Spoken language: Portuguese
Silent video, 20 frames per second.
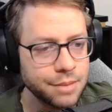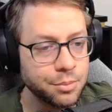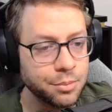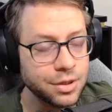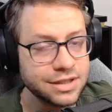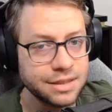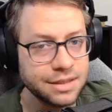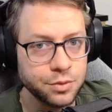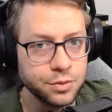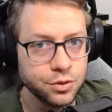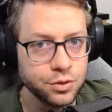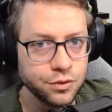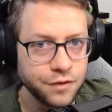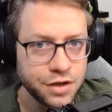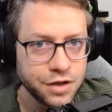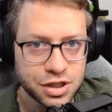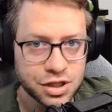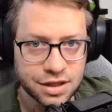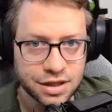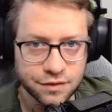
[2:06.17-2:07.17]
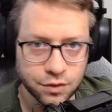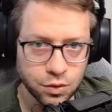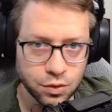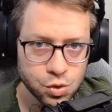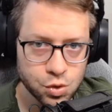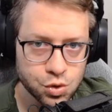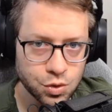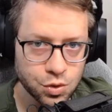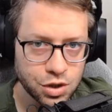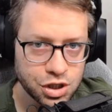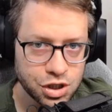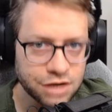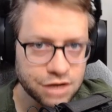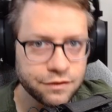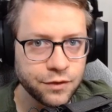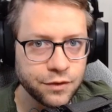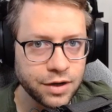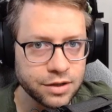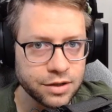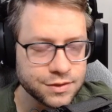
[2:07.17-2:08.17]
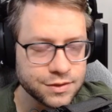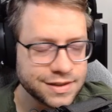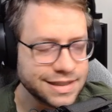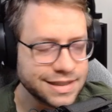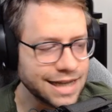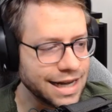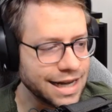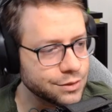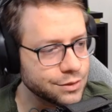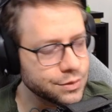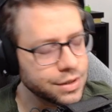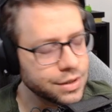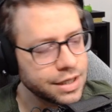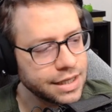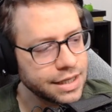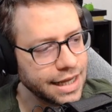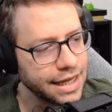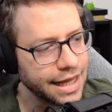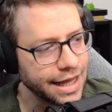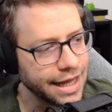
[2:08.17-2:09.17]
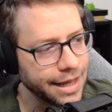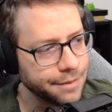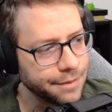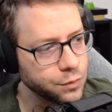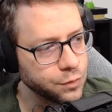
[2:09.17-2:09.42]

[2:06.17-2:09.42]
por exemplo, do Vegeta Evolution, que já foi anunciado é,